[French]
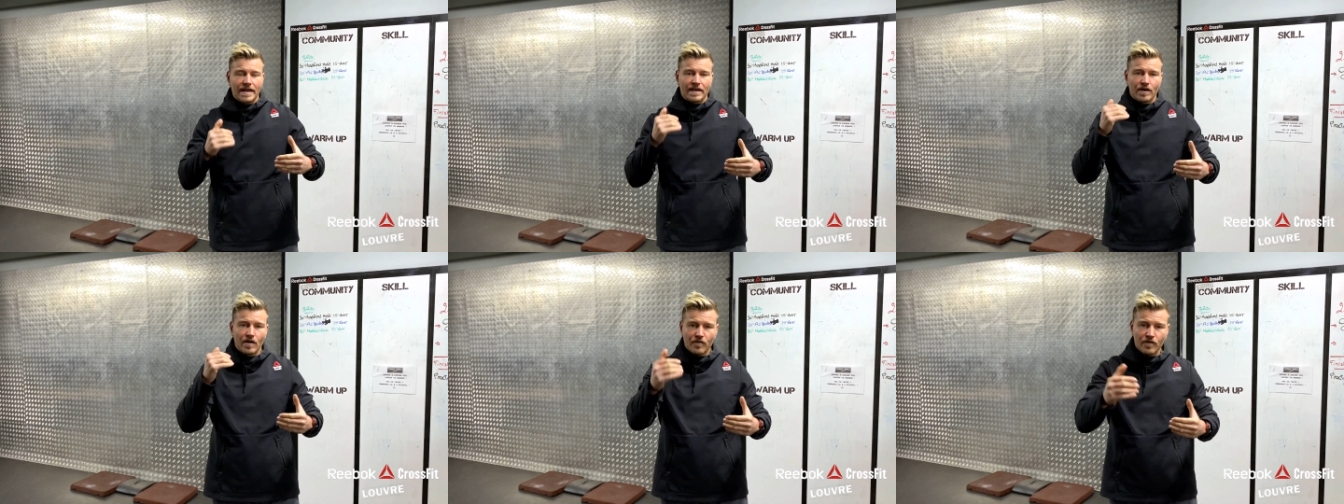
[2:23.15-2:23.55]

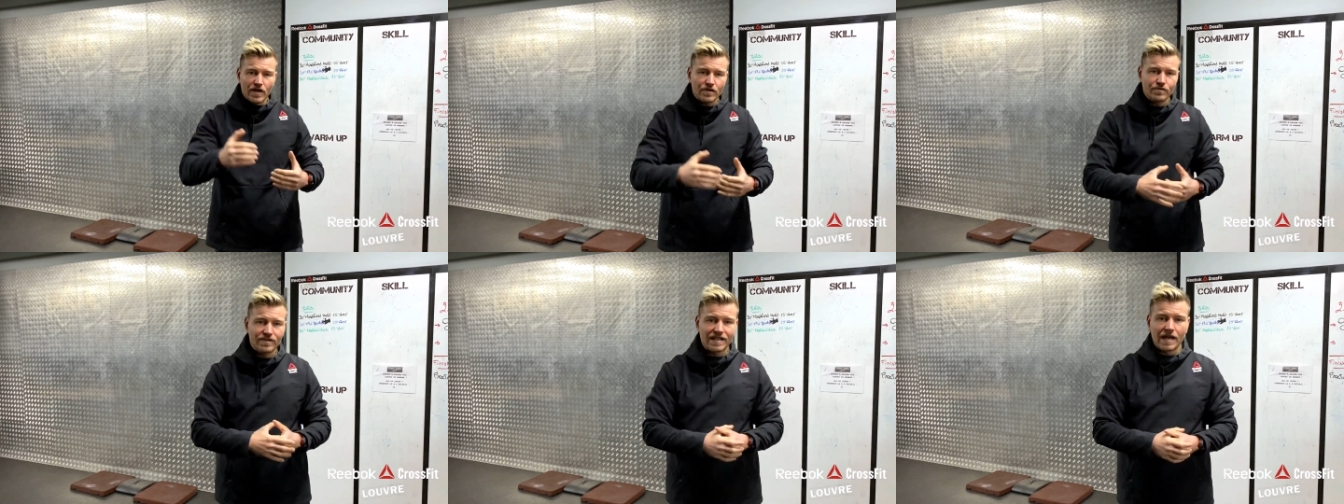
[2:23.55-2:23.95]
et
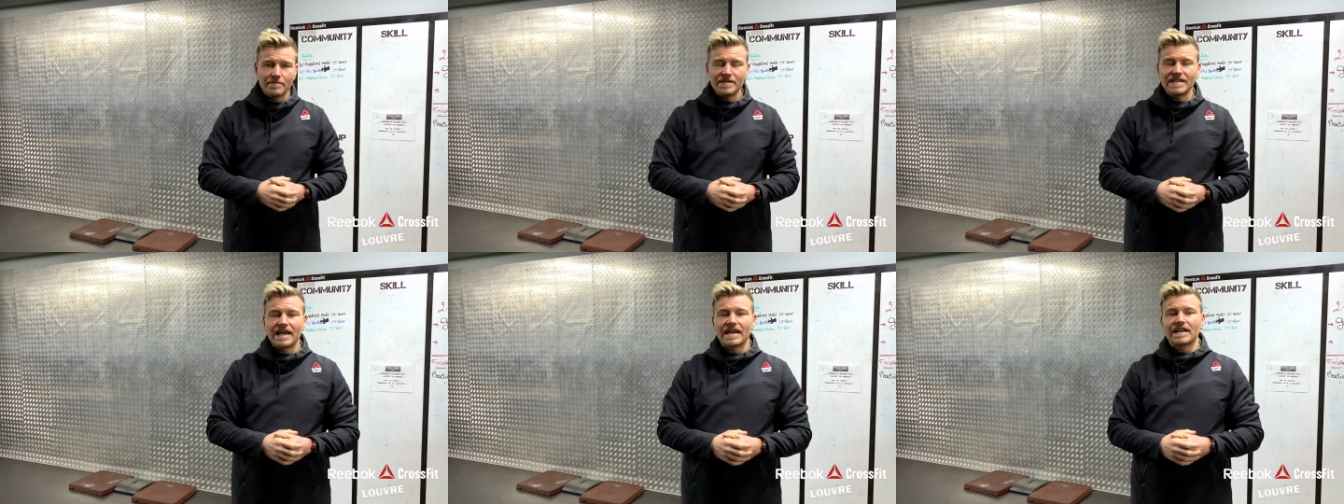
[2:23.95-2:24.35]
enfin de
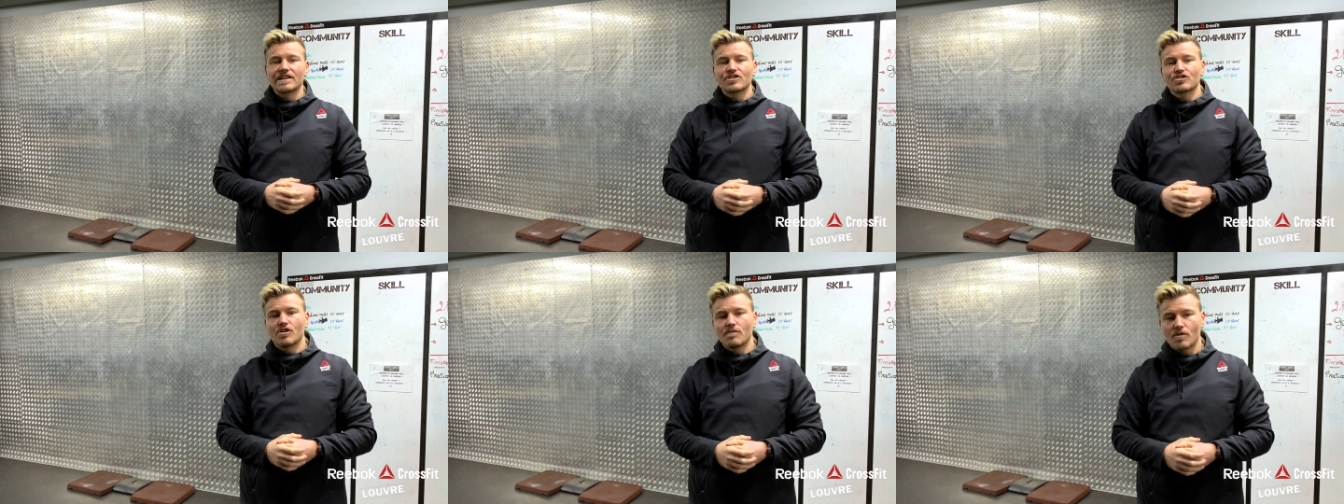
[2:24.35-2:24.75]
terminer avec
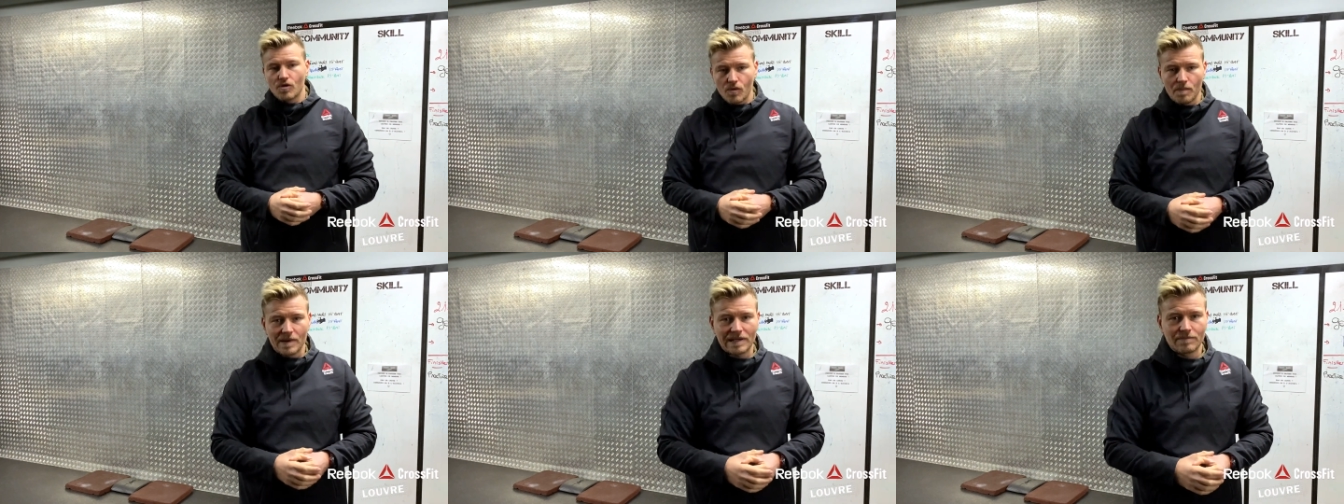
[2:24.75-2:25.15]
les jambes
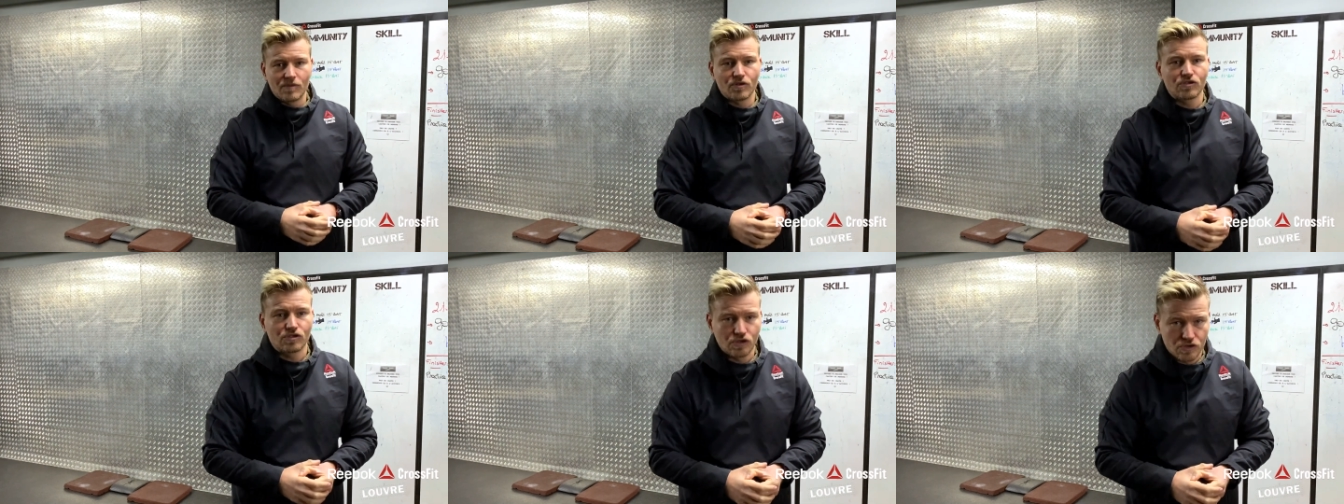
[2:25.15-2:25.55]

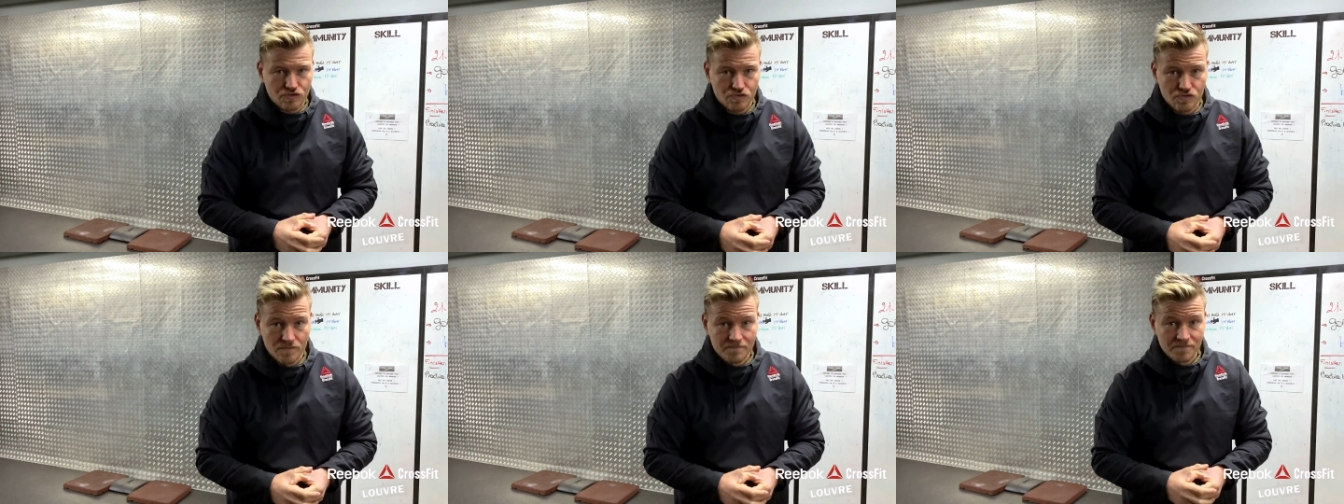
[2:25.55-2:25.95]
complètement
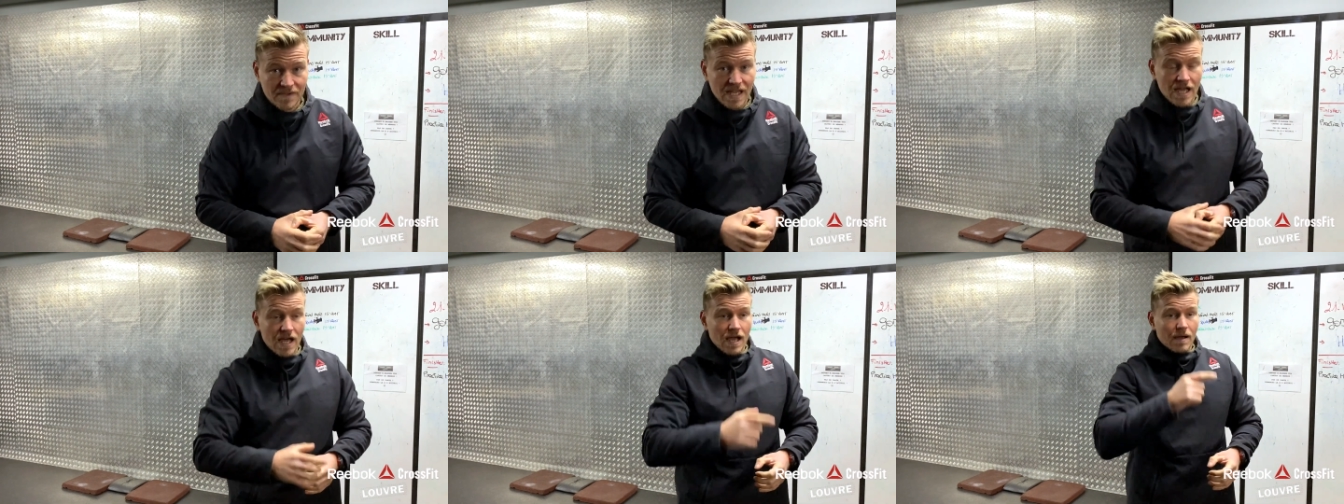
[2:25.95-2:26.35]
tendues.
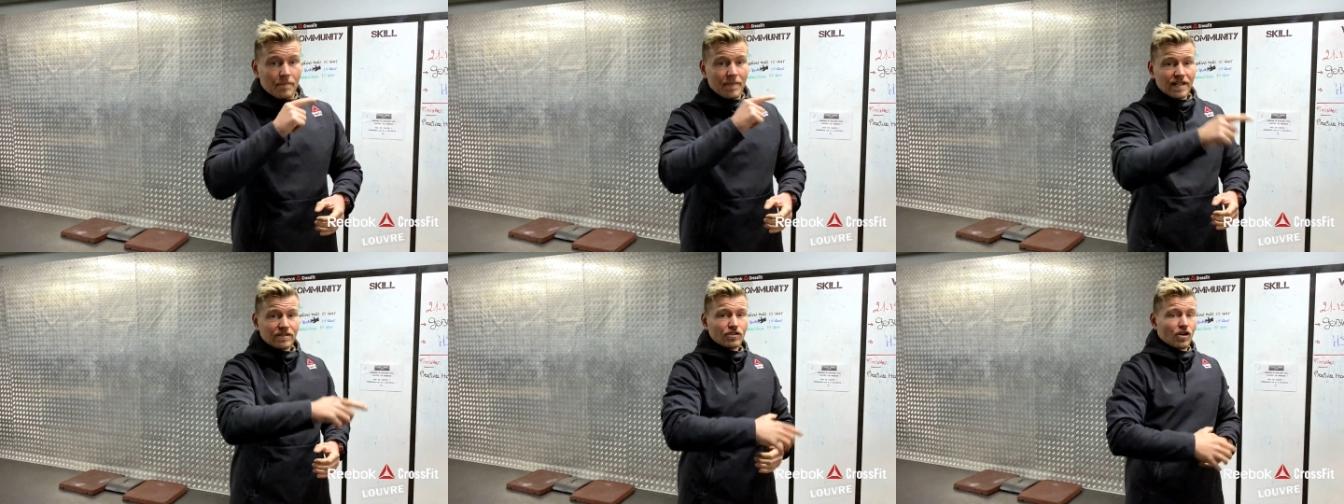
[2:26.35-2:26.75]

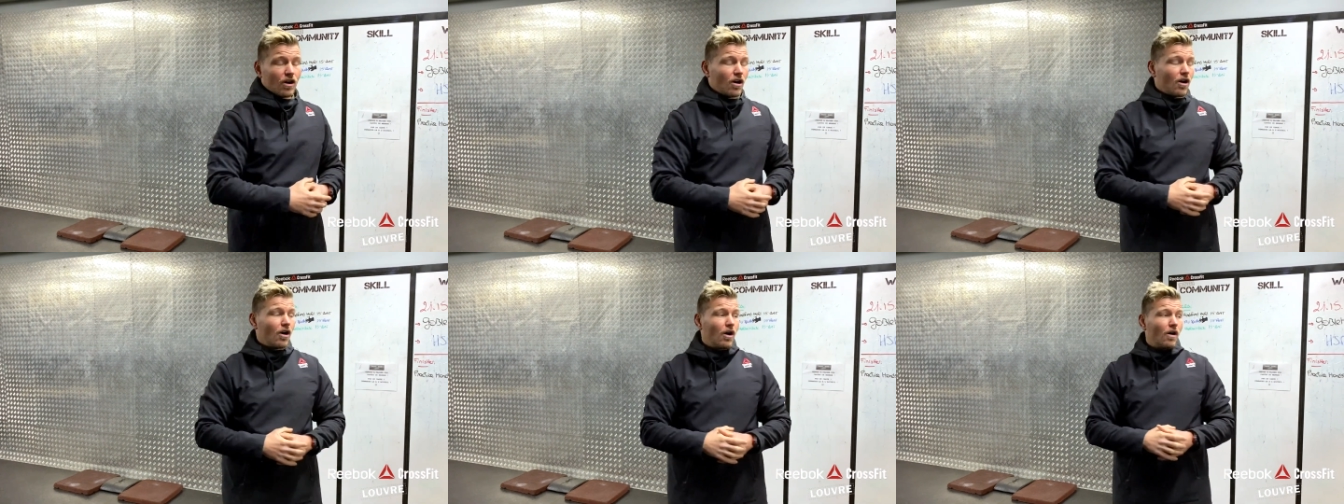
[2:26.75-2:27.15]

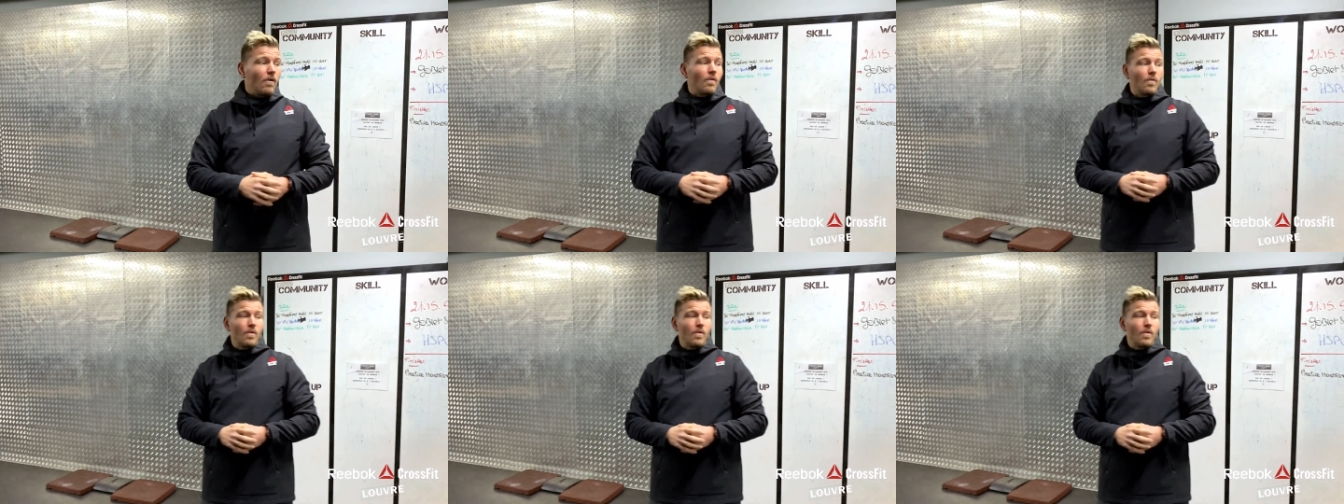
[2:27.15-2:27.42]
Maintenant, en